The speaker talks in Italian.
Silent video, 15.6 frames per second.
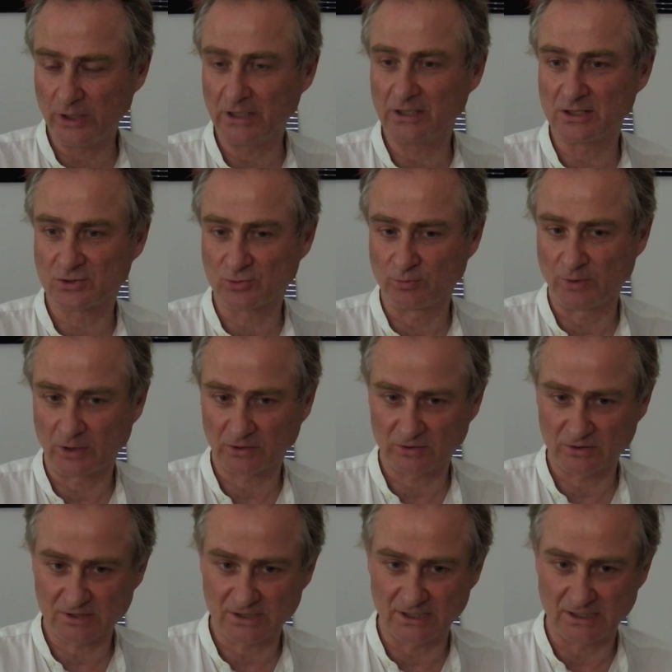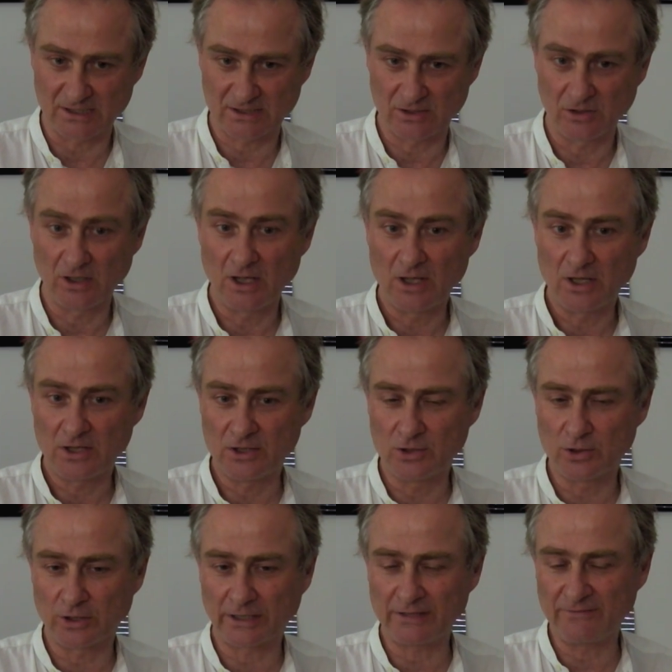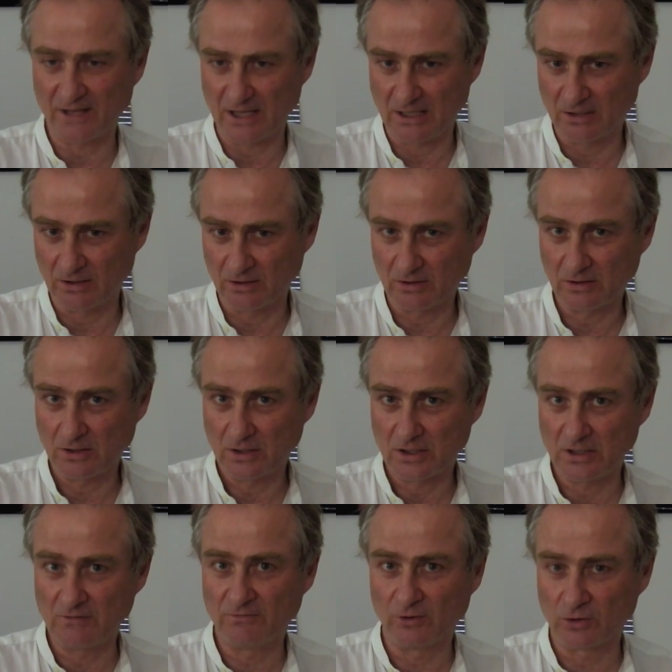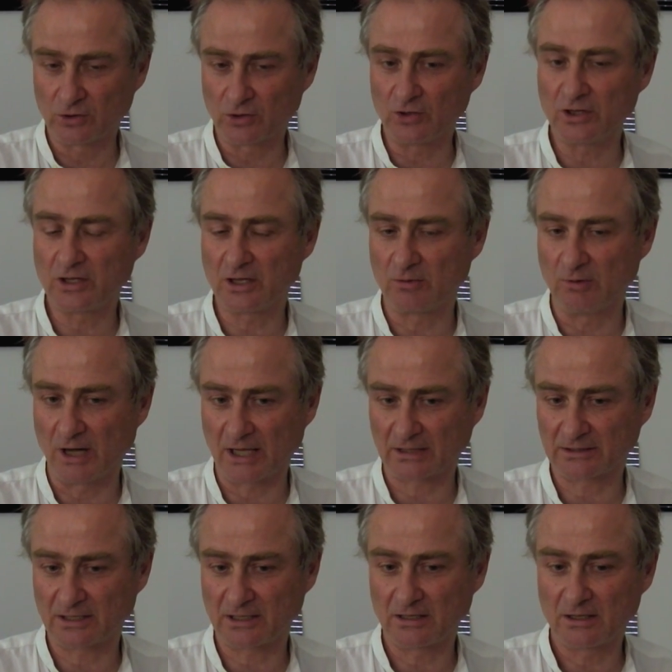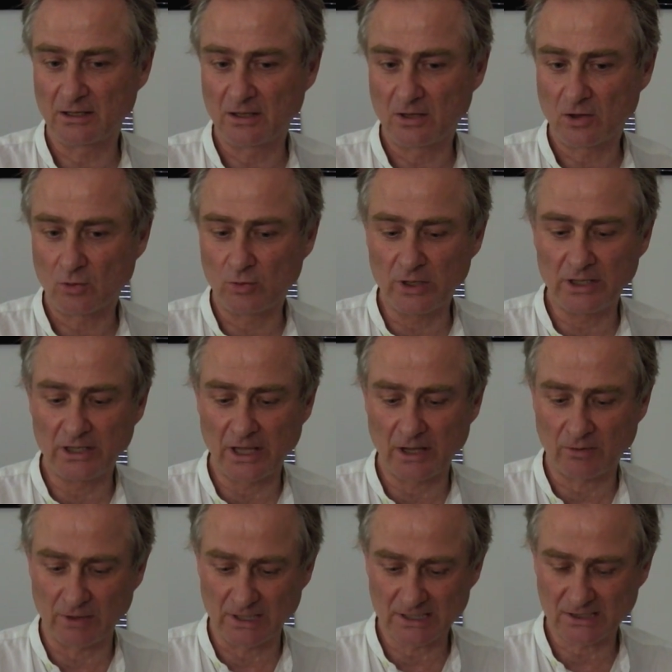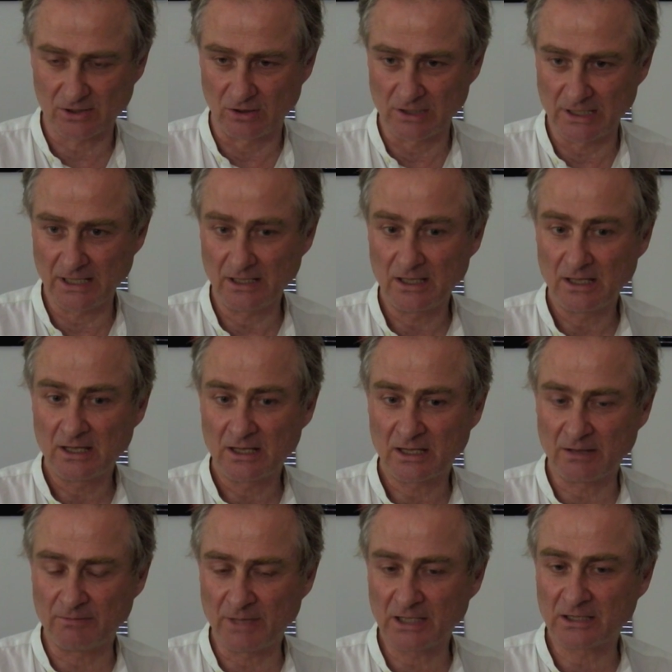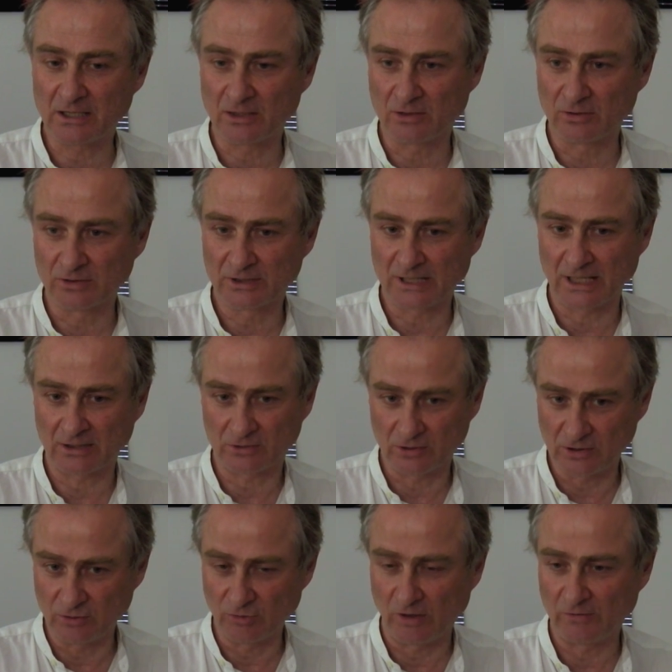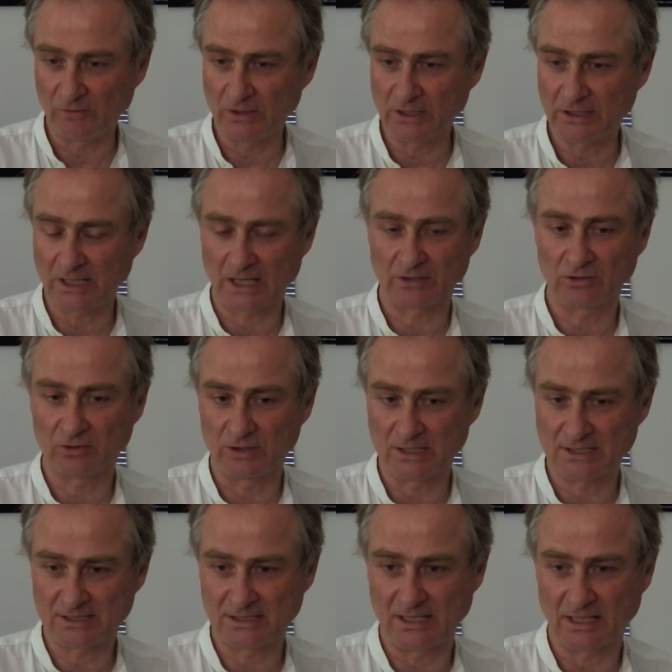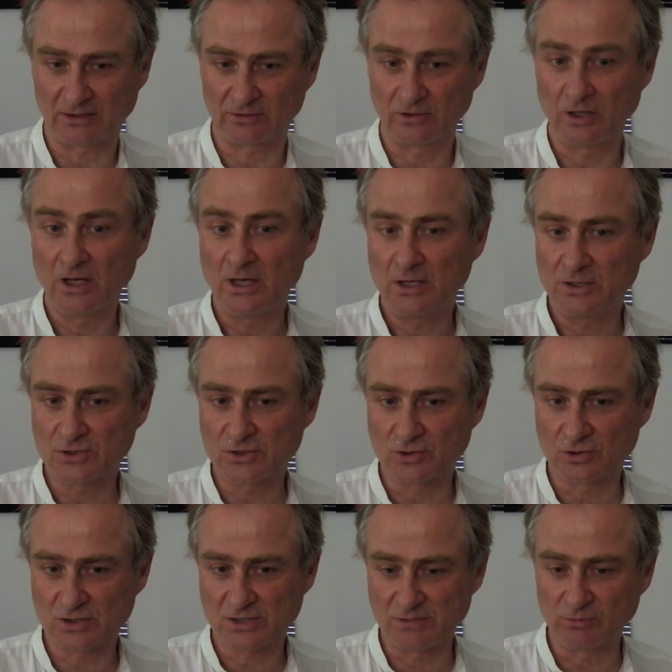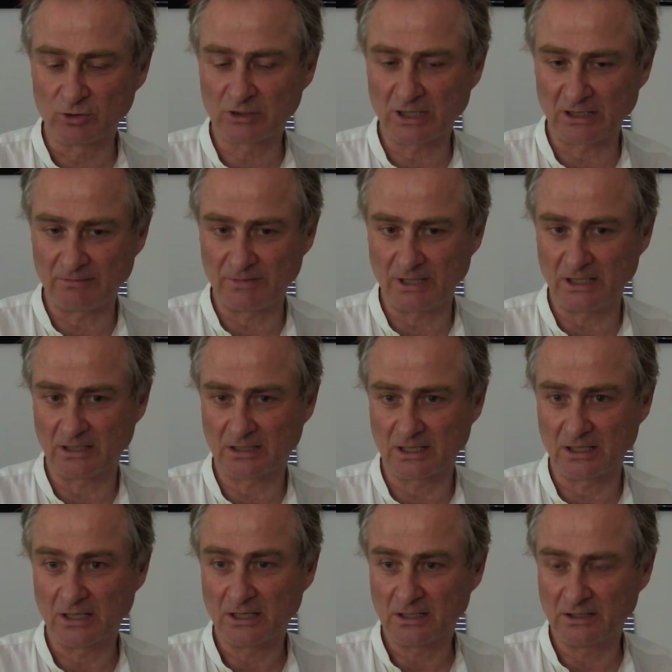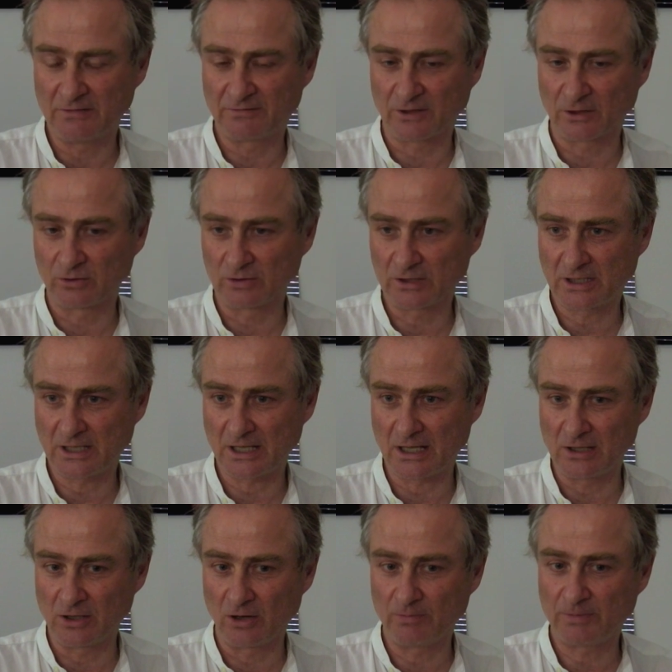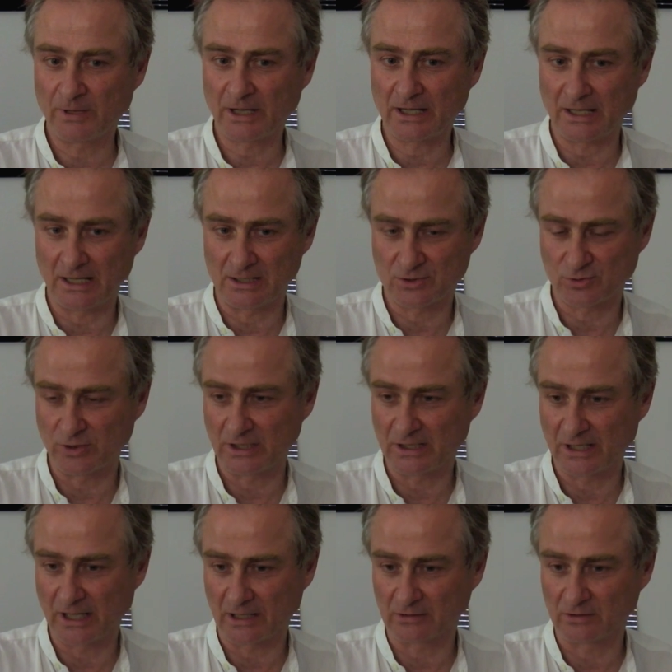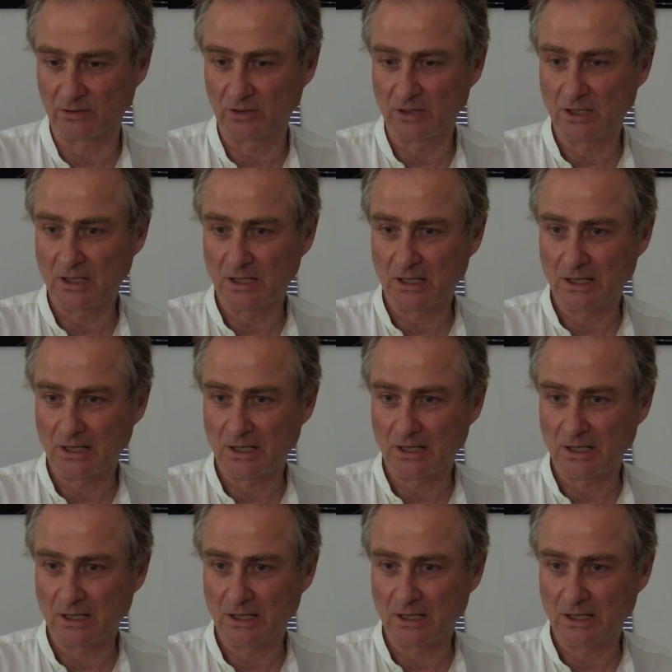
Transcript: quindi il supporto stesso, io rivelo il volto di chi guarda. Quindi è quella soglia che mette in contatto di nuovo l'interno con l'esterno. Io sono simultaneamente di fronte all'opera e al suo interno.